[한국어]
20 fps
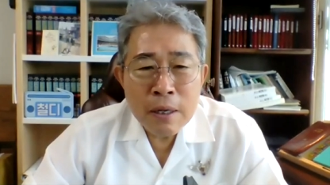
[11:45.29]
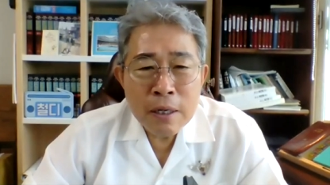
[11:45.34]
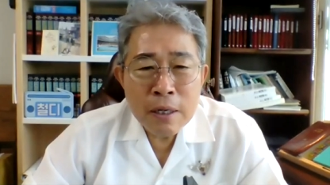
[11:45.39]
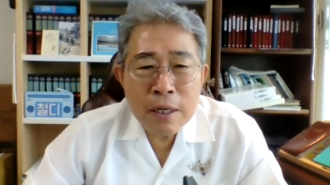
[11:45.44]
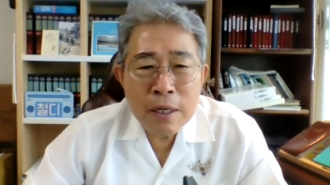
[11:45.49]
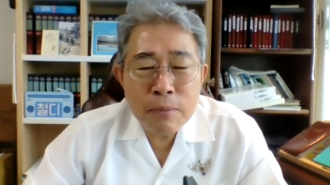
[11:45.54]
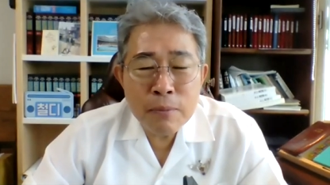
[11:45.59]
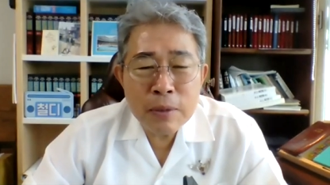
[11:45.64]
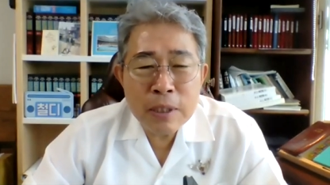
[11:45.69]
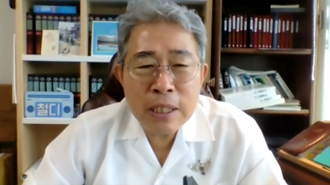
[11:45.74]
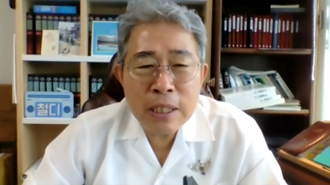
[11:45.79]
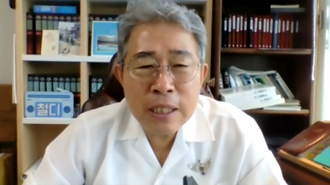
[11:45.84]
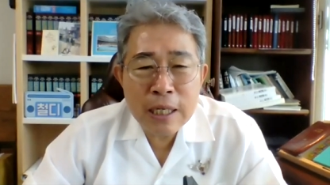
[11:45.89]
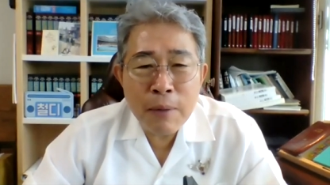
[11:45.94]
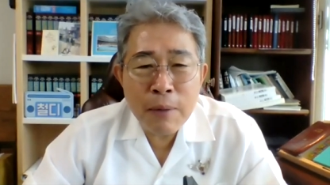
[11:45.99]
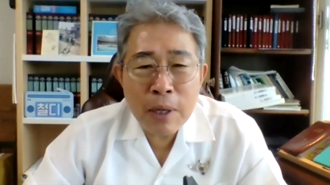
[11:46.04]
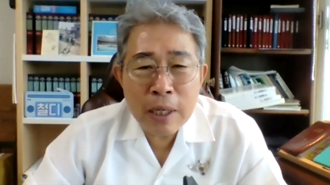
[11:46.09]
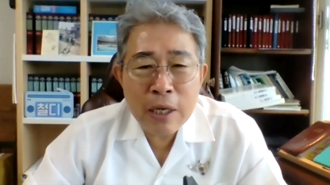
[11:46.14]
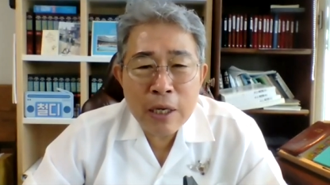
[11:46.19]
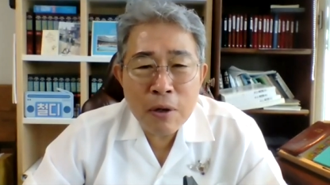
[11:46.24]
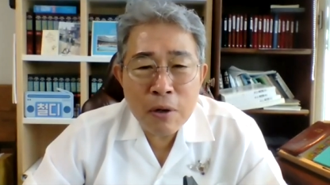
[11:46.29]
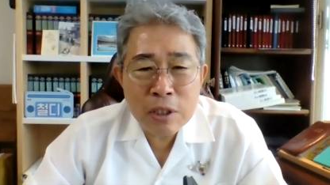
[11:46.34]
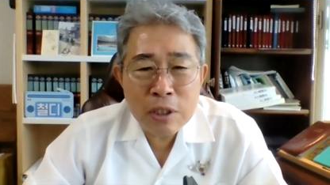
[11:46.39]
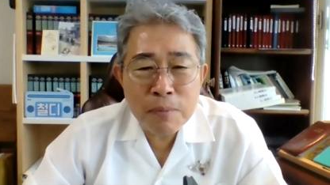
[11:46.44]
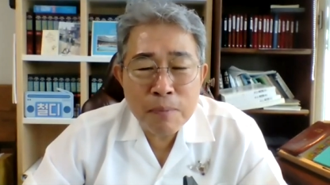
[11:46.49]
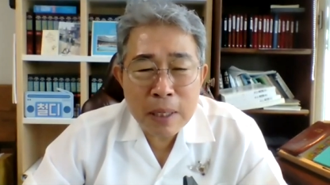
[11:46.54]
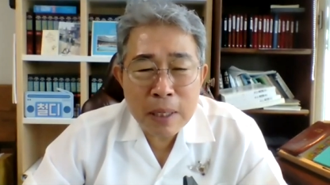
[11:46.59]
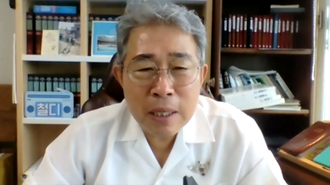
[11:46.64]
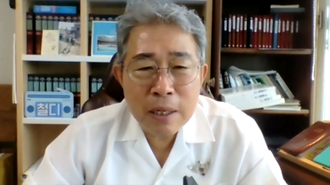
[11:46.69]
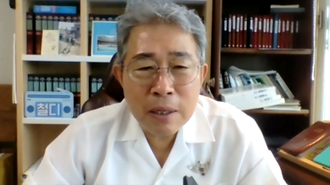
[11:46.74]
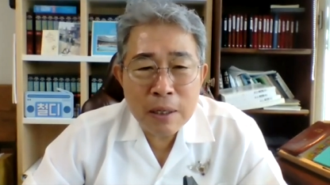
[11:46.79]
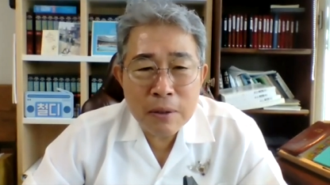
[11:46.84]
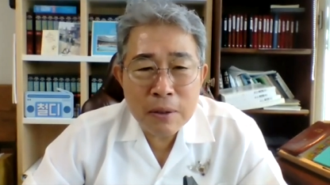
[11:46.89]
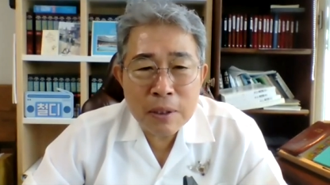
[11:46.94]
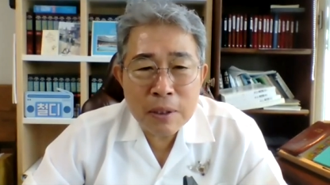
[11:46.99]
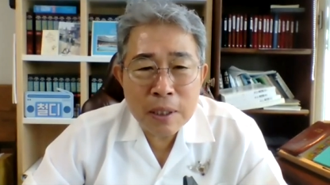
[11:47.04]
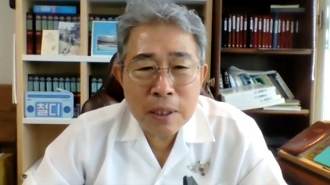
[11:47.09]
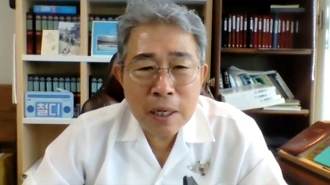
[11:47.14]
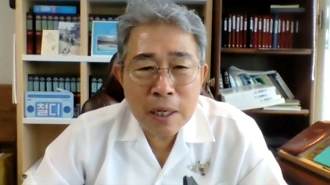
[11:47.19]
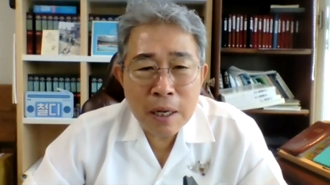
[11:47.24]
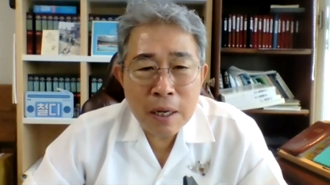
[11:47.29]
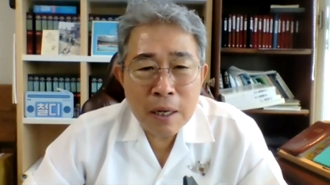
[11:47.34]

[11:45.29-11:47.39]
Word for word: 그럼 기가 막히게 거기서 빨리 할 거니까.